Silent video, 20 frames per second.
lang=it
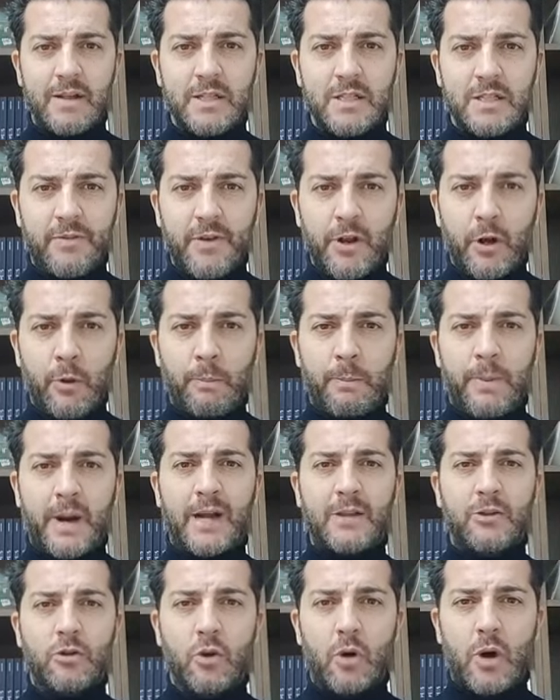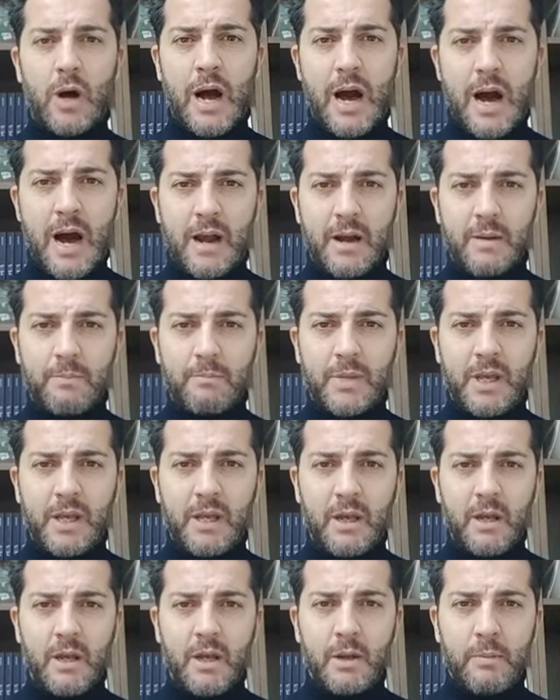sviluppando
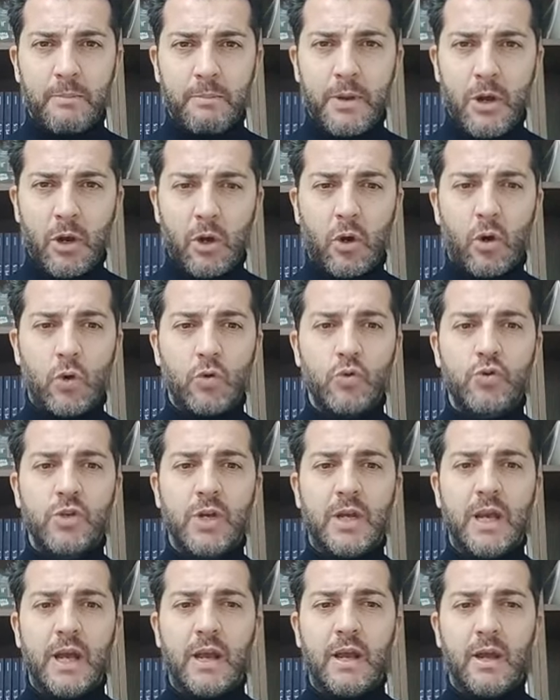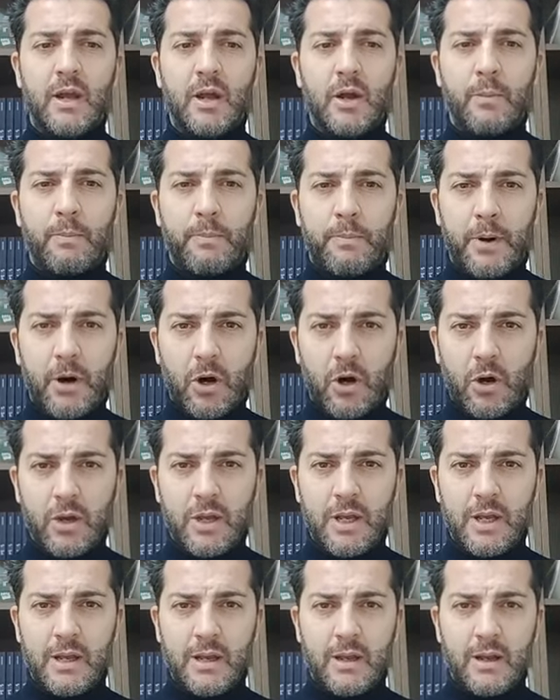armi biologiche,
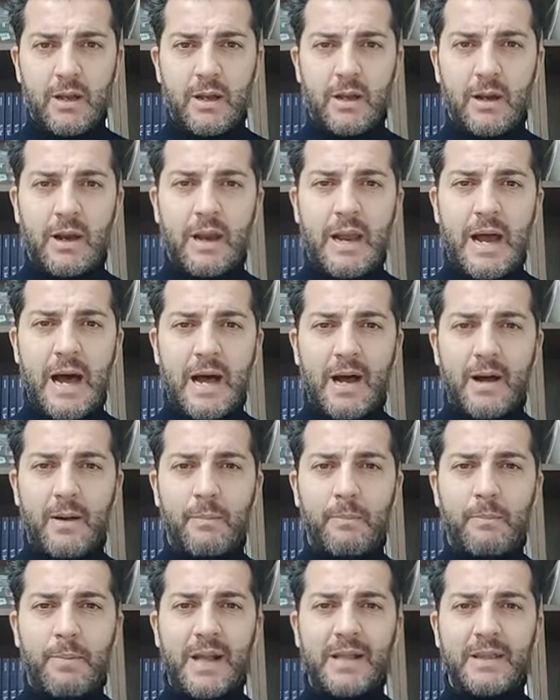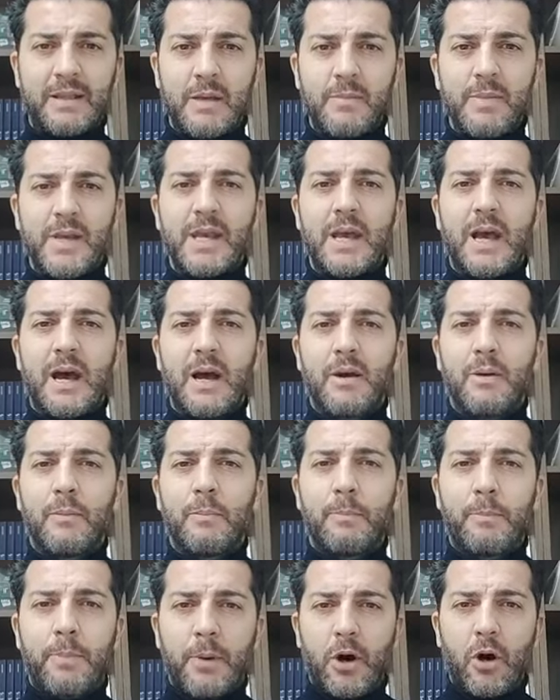poi la pandemia,
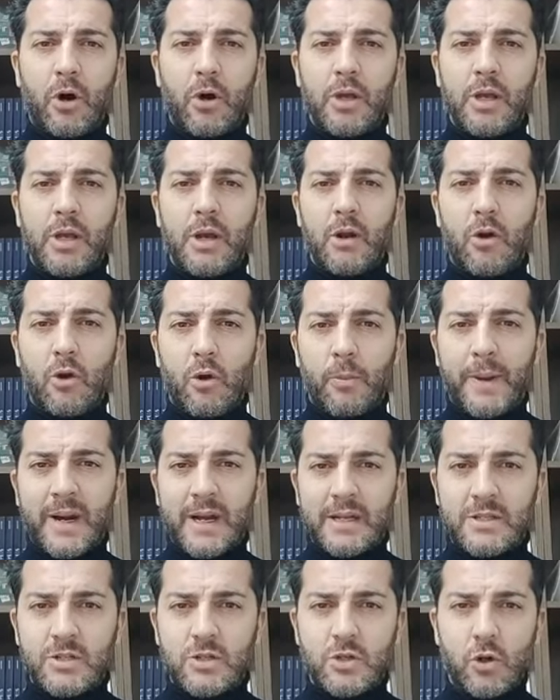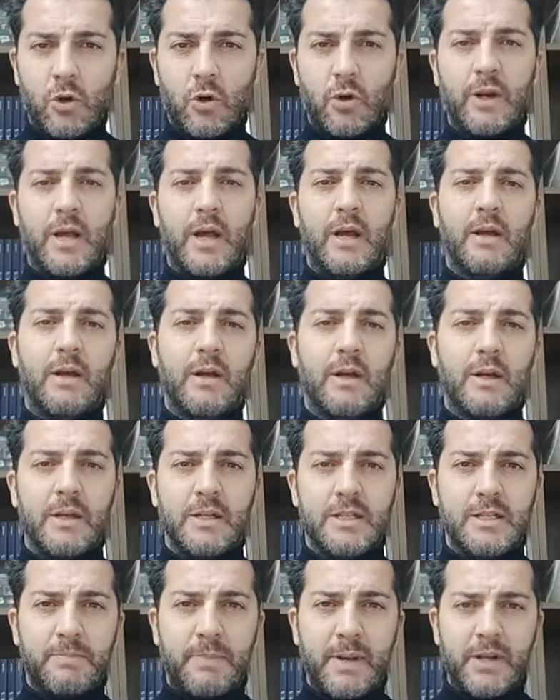poi l'operazione
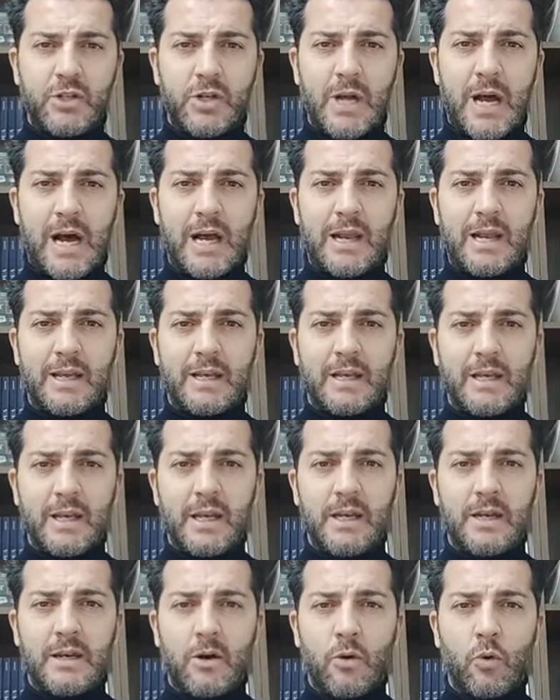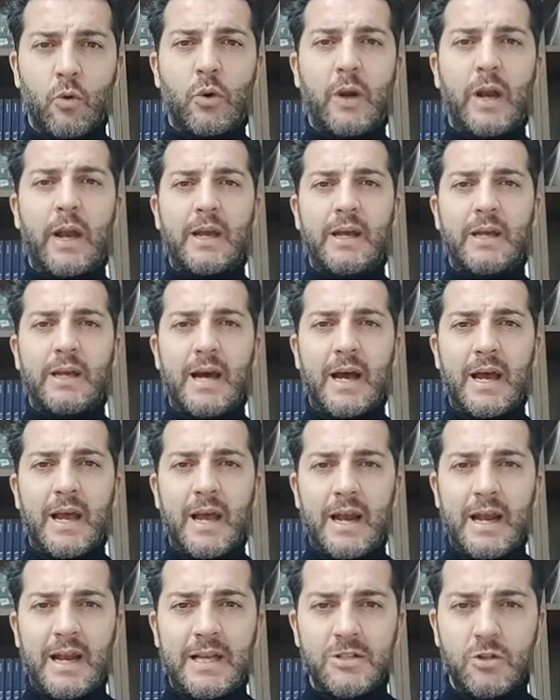speciale in Ucraina
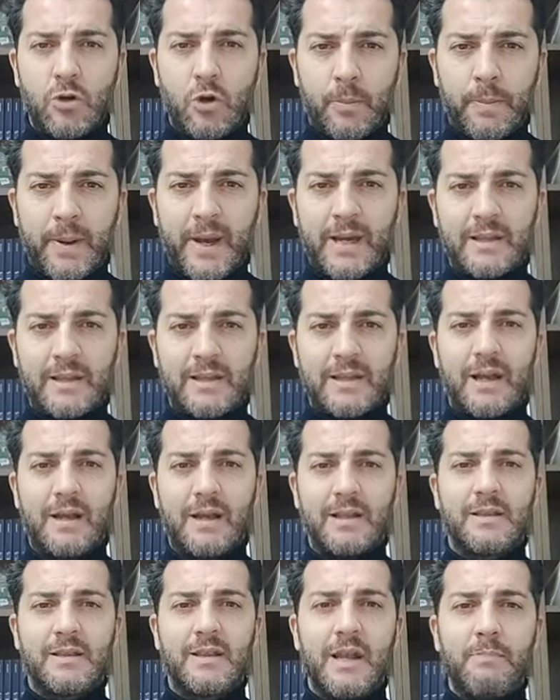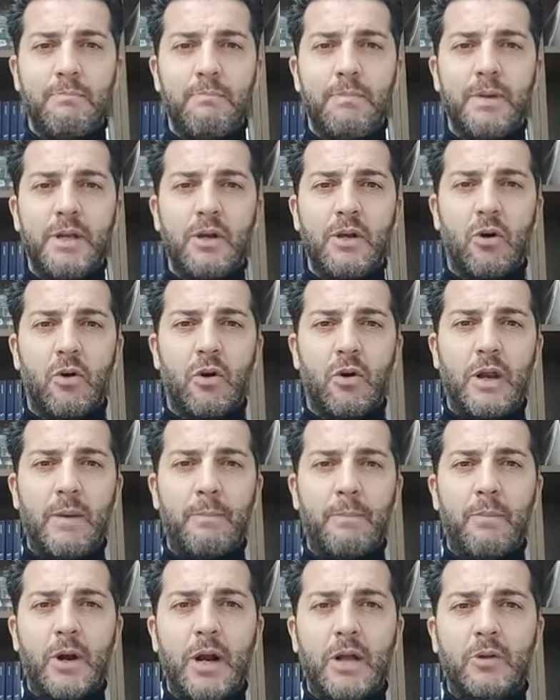e la scoperta dei
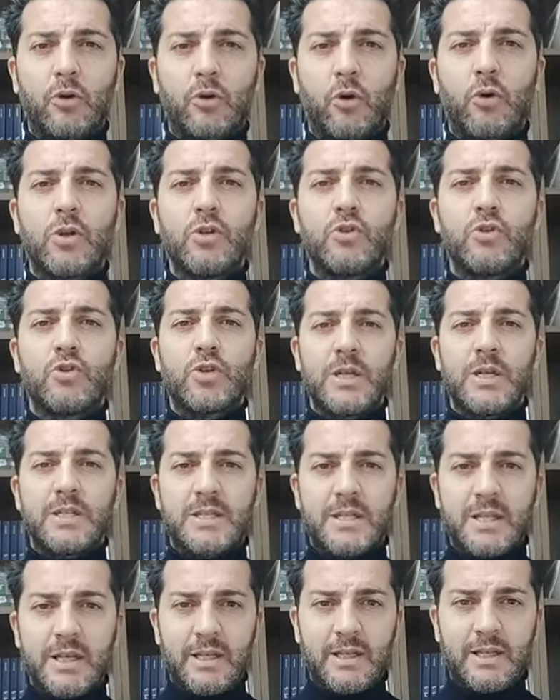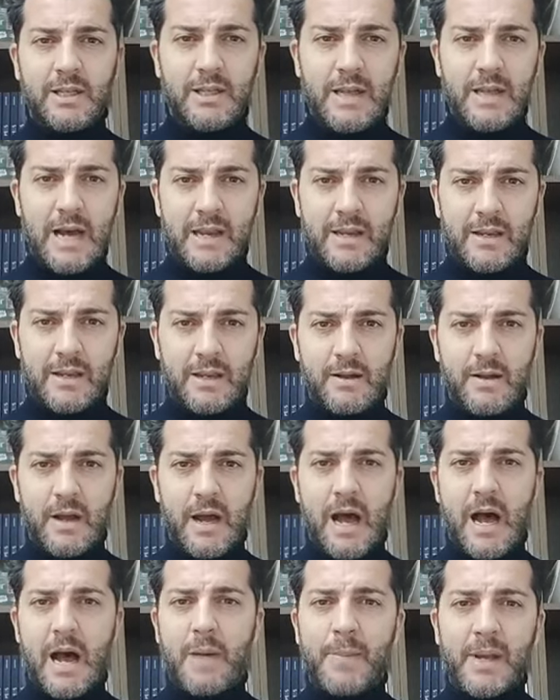biolaboratori gestiti
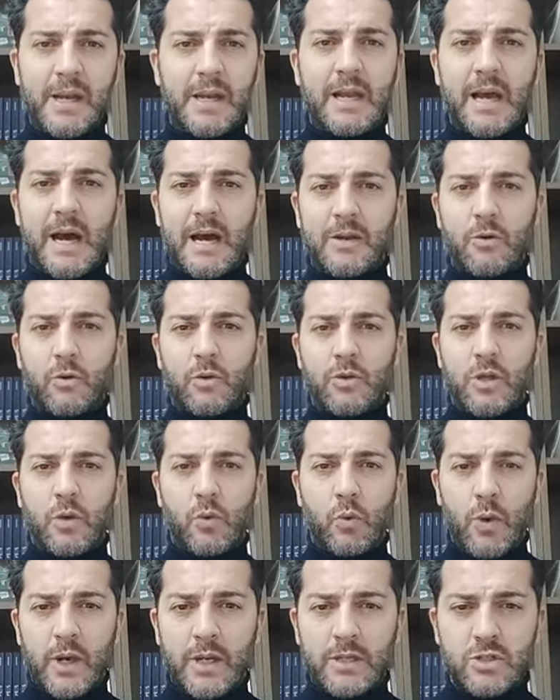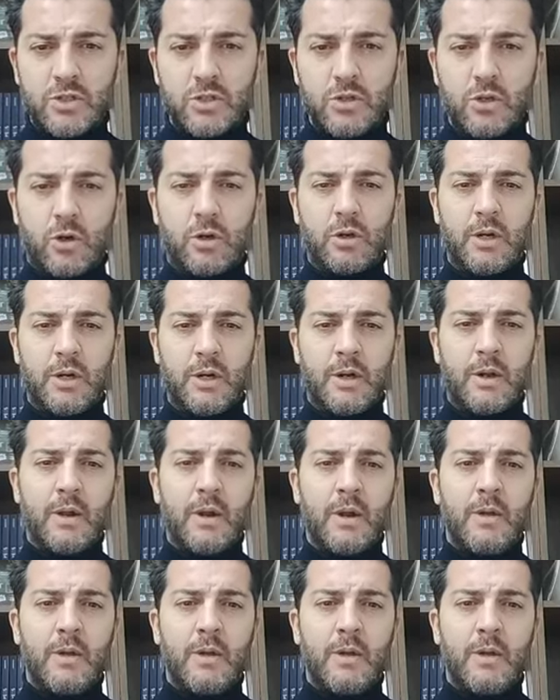dagli americani. Quindi questo è